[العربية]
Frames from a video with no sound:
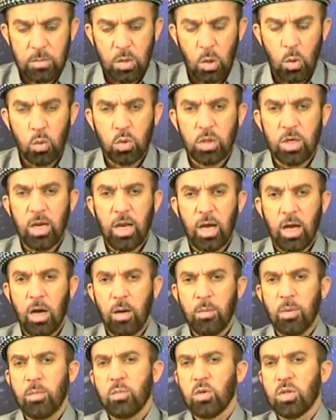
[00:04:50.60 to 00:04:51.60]
او دی
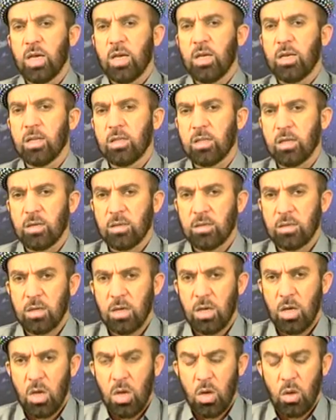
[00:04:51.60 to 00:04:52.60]
لقابا بو دینتن
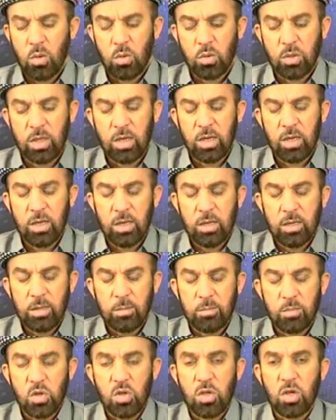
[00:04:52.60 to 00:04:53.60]
او دی
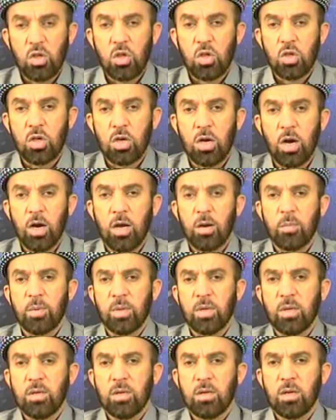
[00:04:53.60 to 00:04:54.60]
پشت هشیار
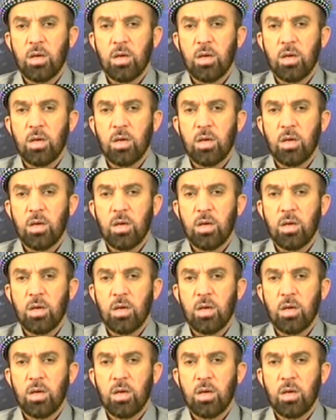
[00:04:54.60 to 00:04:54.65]
بن